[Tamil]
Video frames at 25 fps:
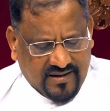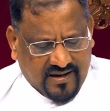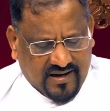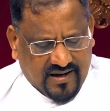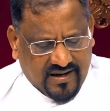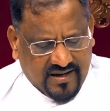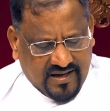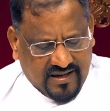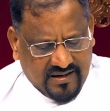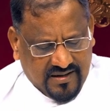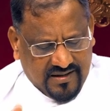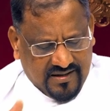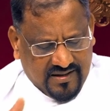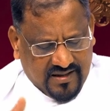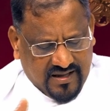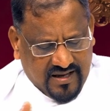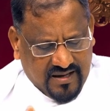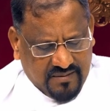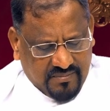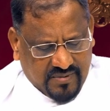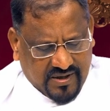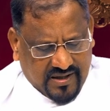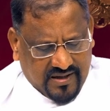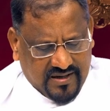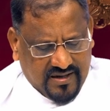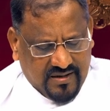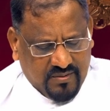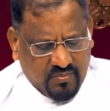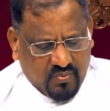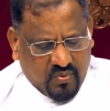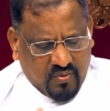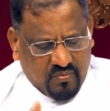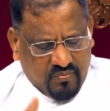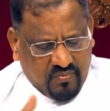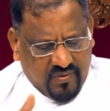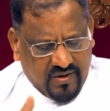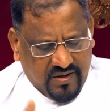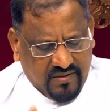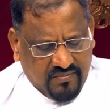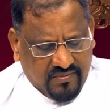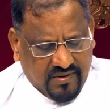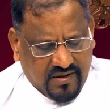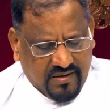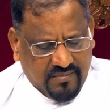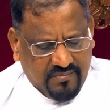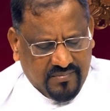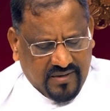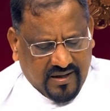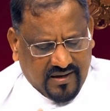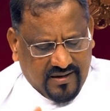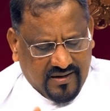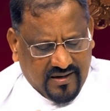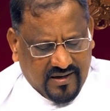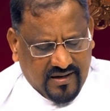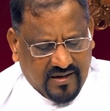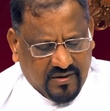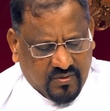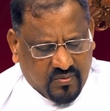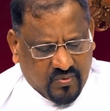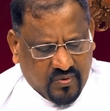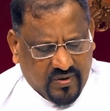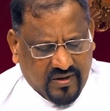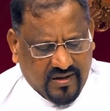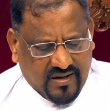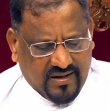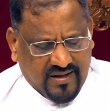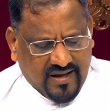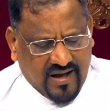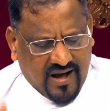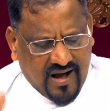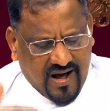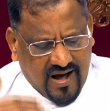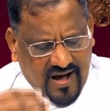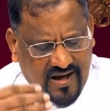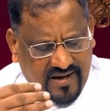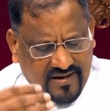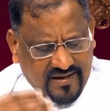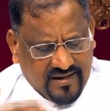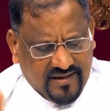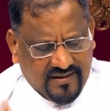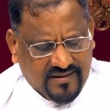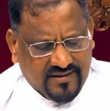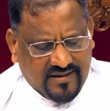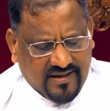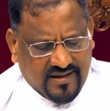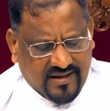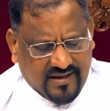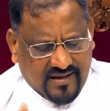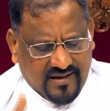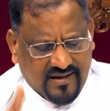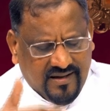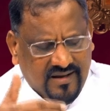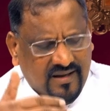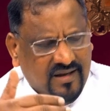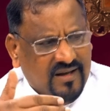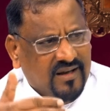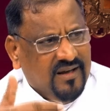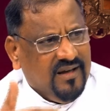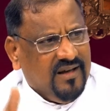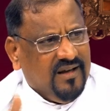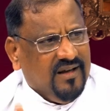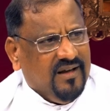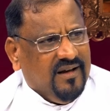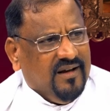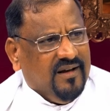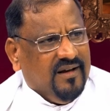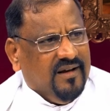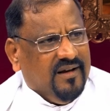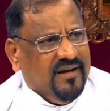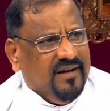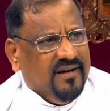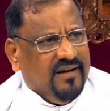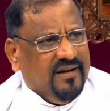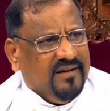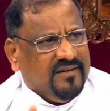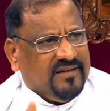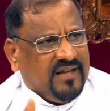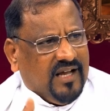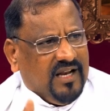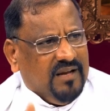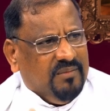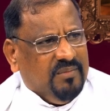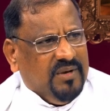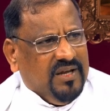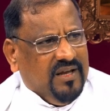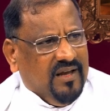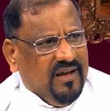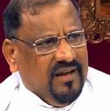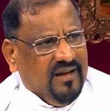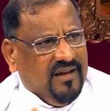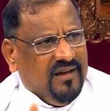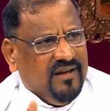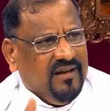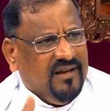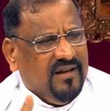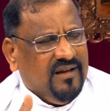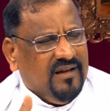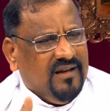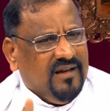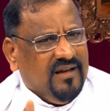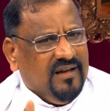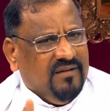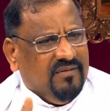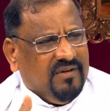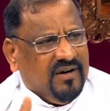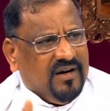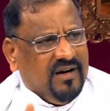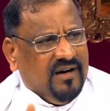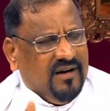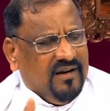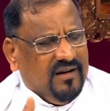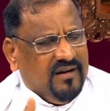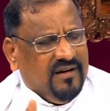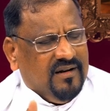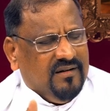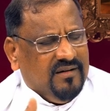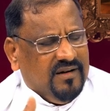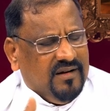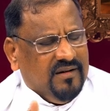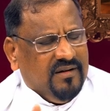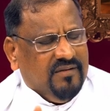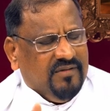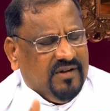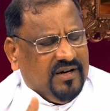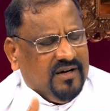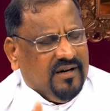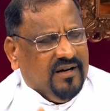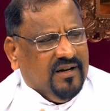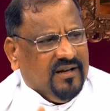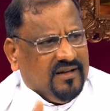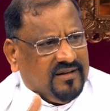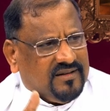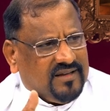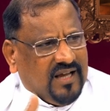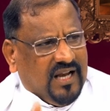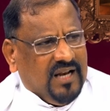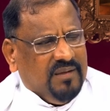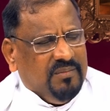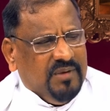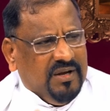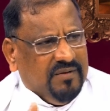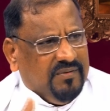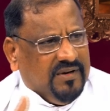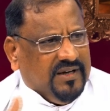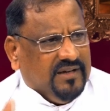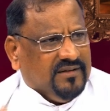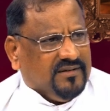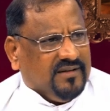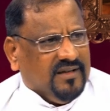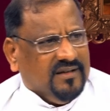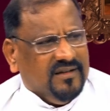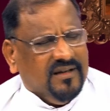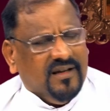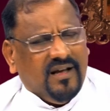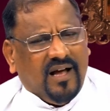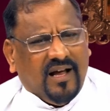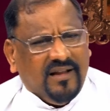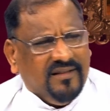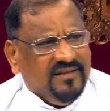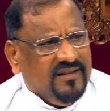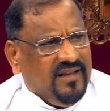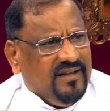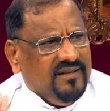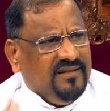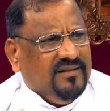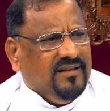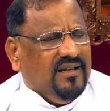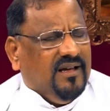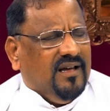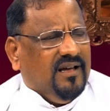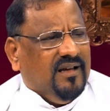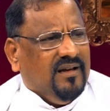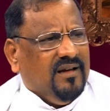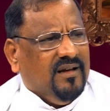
ஆக இதே மாதிரி ஒவ்வொருவரும் என்னென்ன கொடி யார் இந்த தலைமையை இவர்கள் இவர்களுக்கு தலைமை வகித்தது அந்தந்த